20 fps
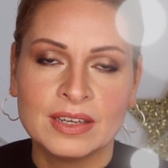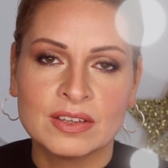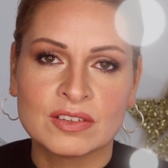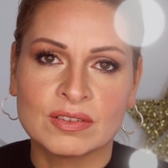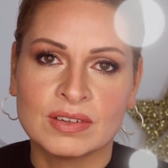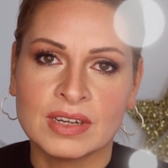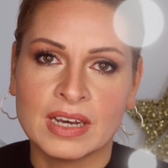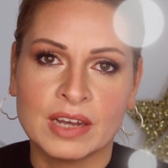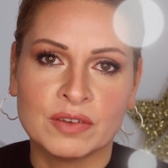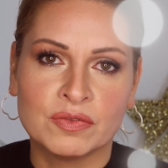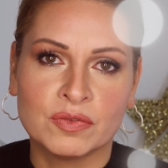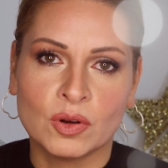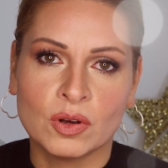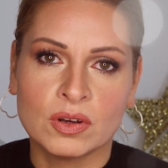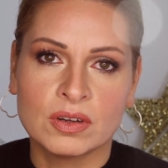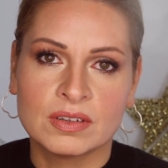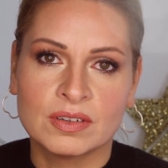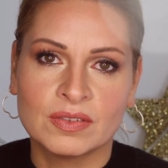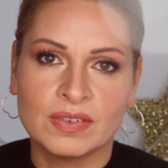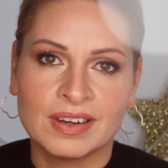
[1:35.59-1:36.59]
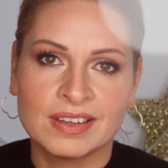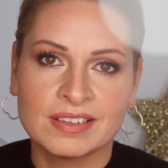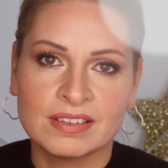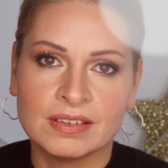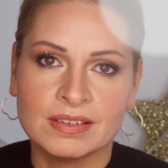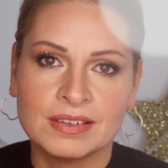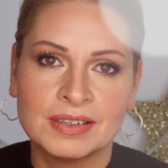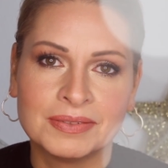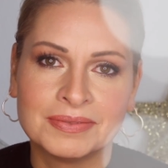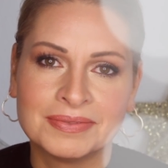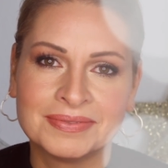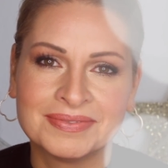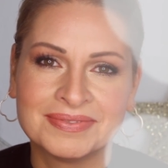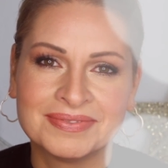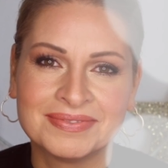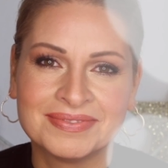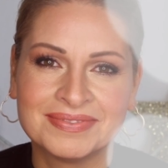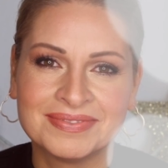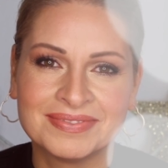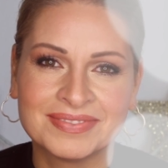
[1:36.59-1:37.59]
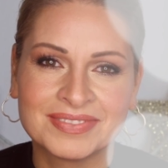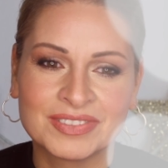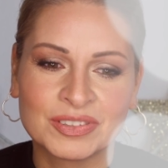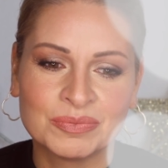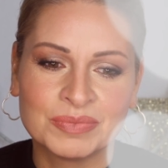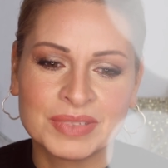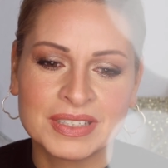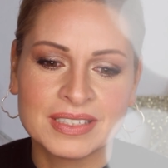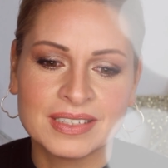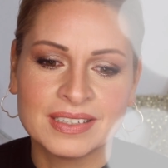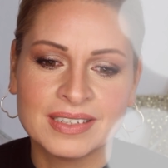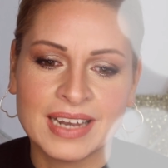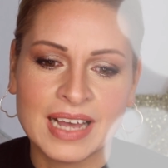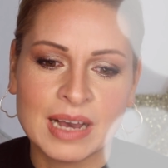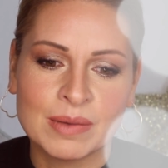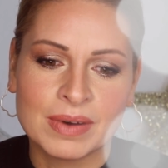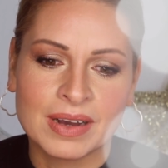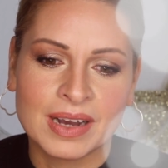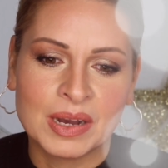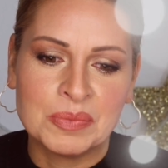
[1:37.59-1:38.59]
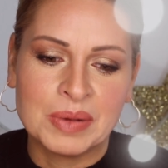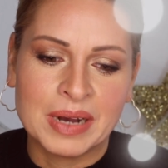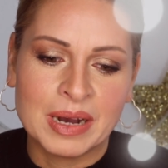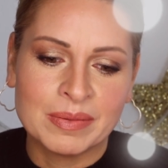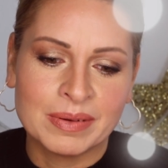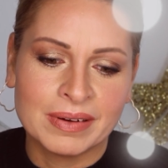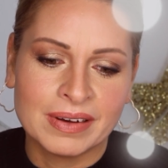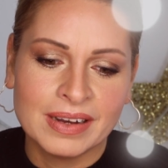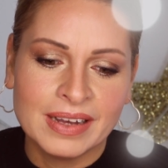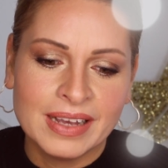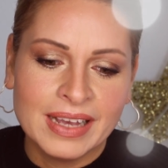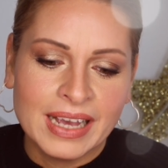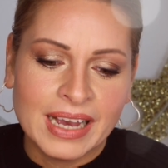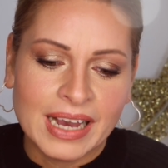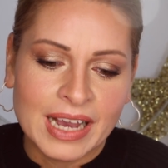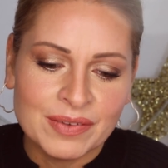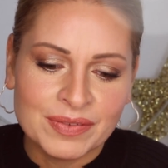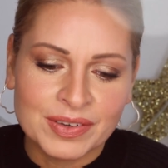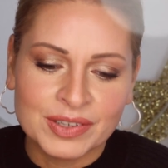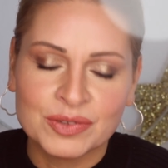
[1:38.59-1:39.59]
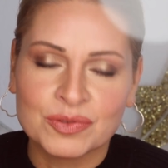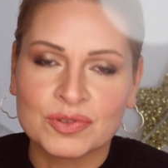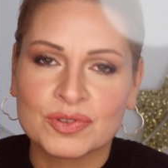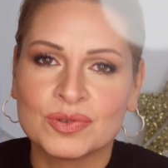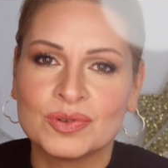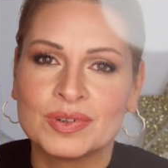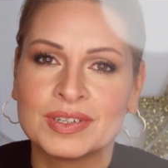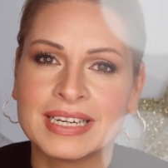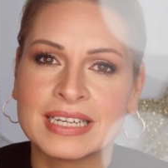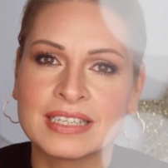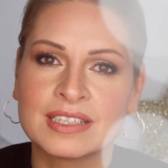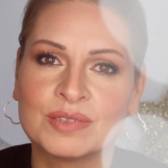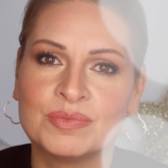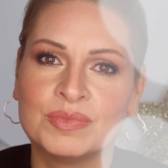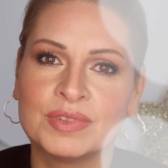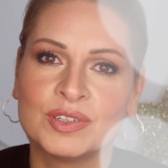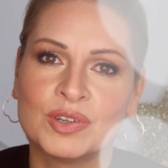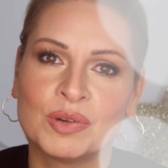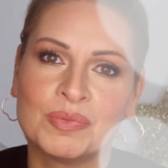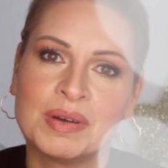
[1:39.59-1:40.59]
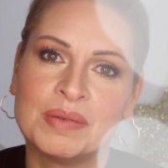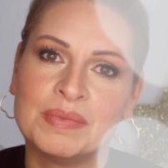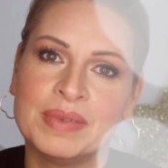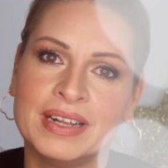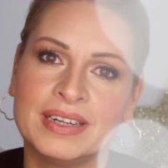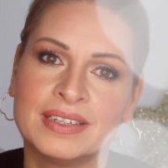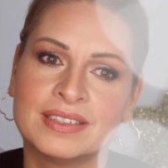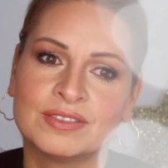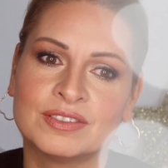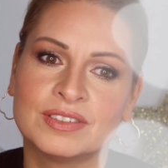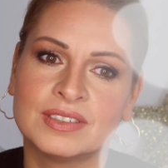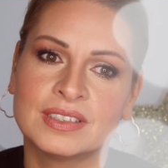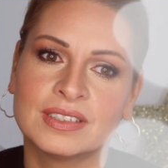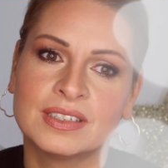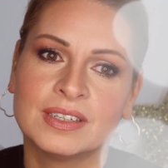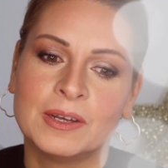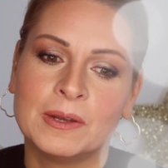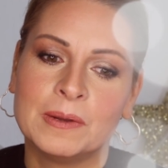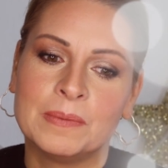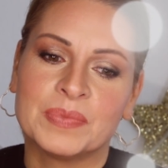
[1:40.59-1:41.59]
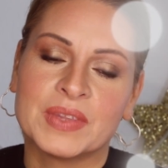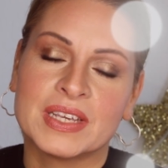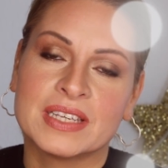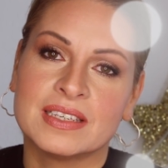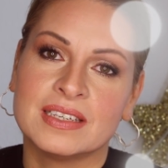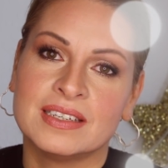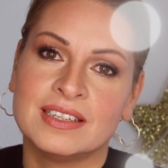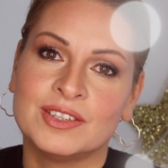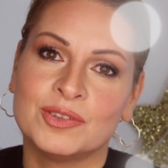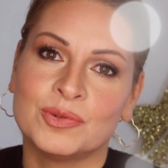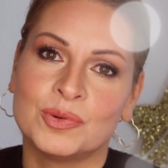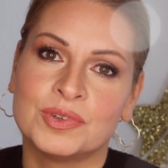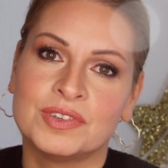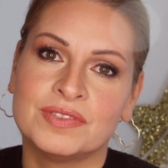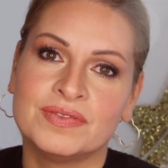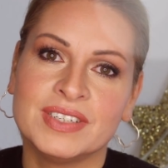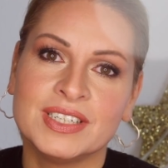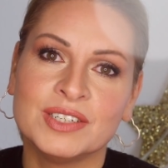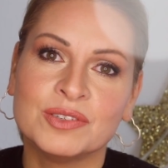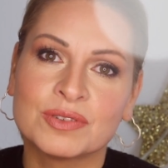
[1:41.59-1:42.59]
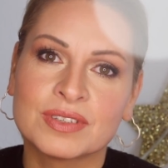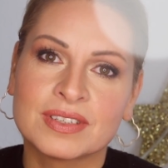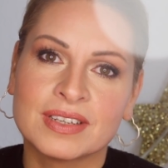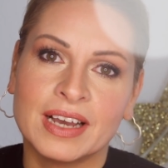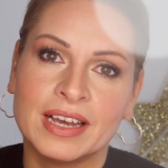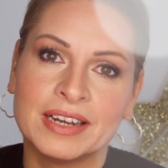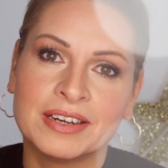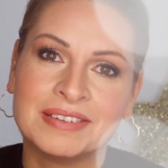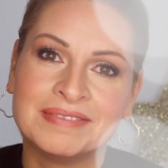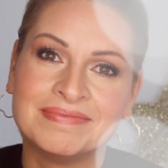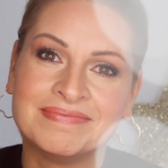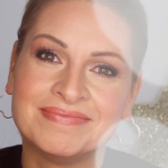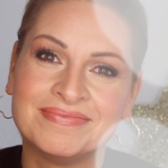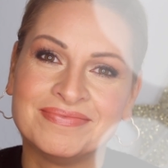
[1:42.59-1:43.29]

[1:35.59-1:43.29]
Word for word: So eine Art Vlog quasi. So ein bisschen Laberababer. Einfach nur so, dass ich mich nochmal melde und dass ihr nicht ohne Video seid.